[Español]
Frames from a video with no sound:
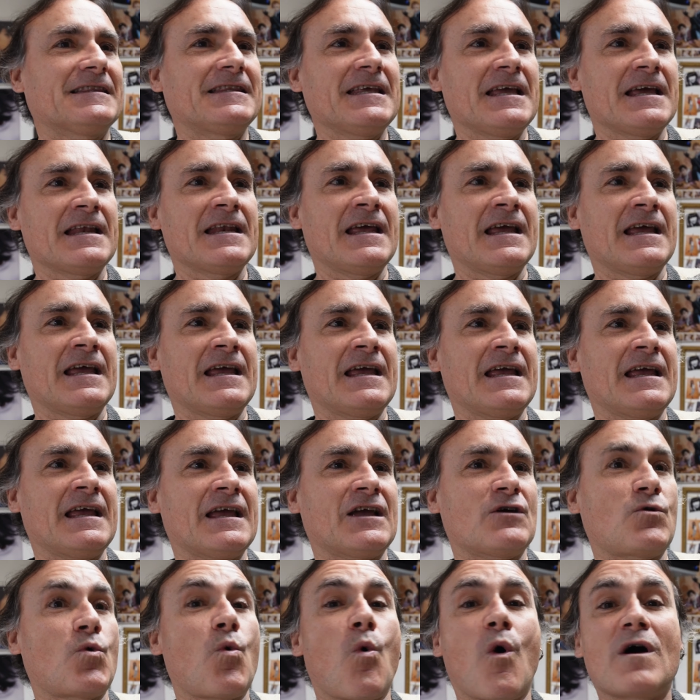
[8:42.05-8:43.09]

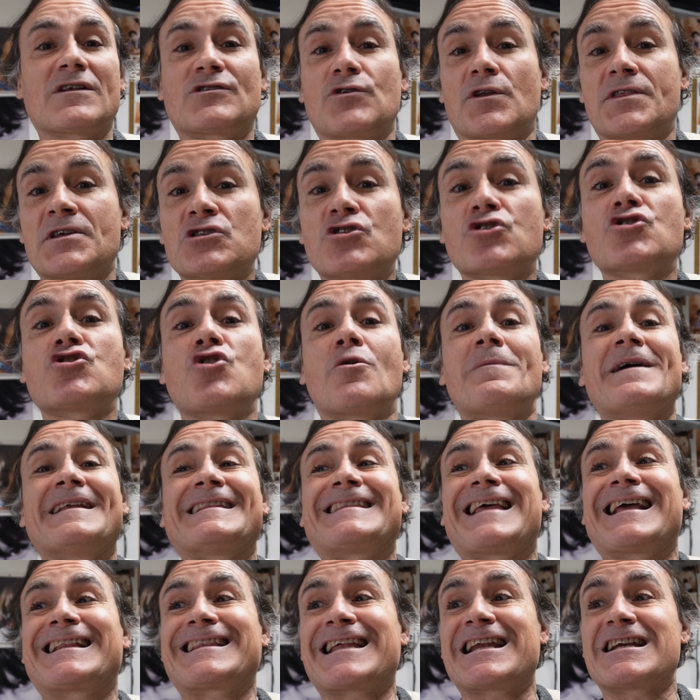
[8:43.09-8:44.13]
tiene
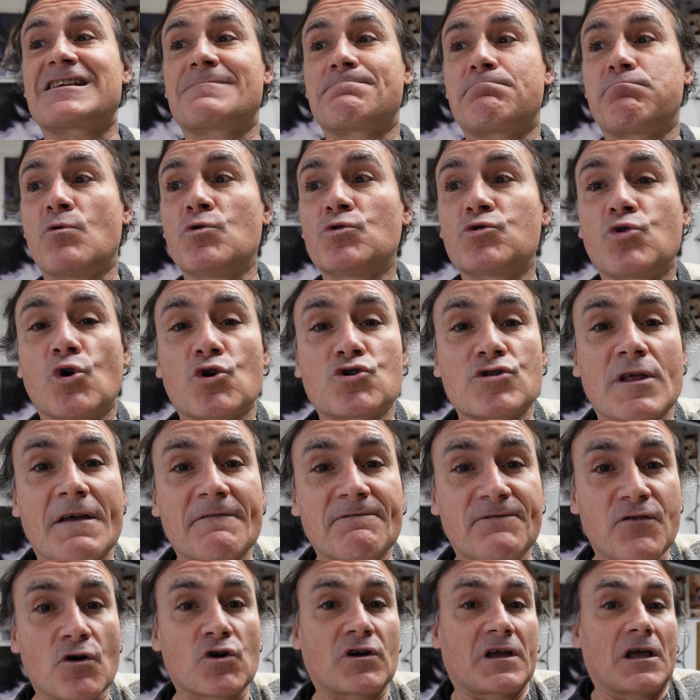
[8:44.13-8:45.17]
493 puntos de
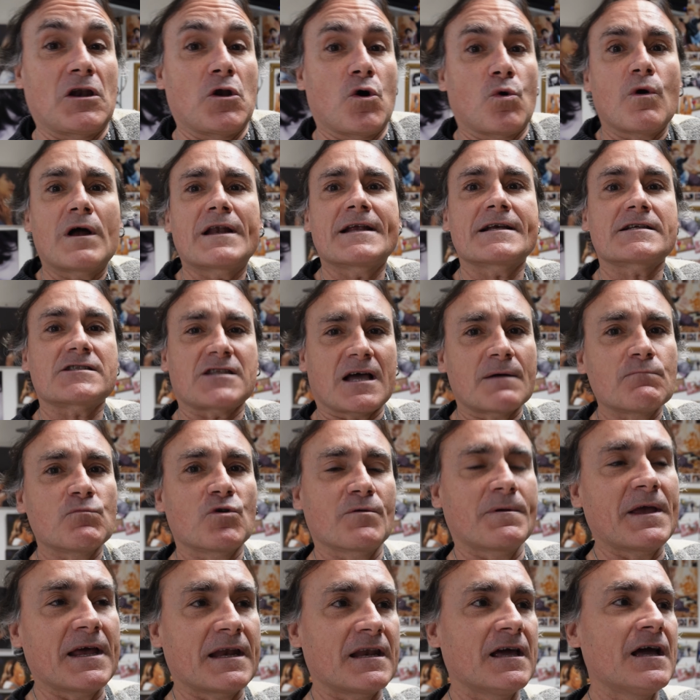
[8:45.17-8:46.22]
enfoque, lo cual está muy
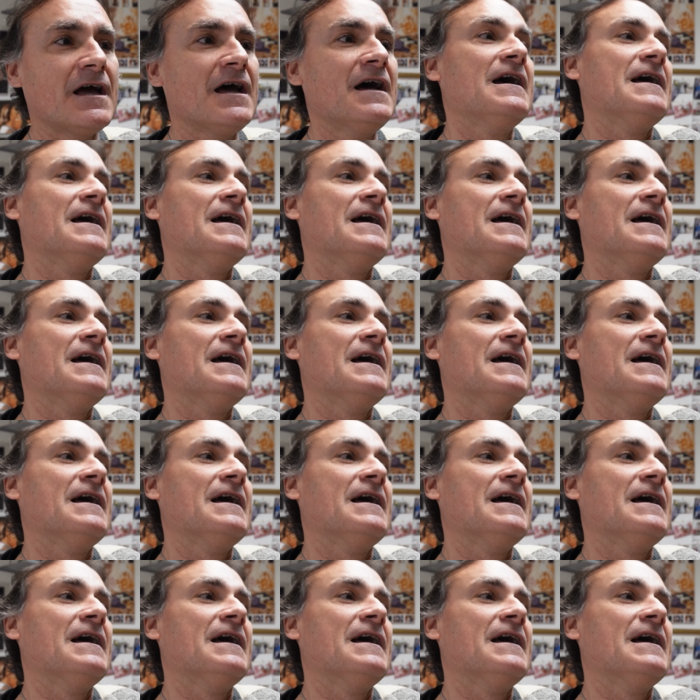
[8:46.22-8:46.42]
bien.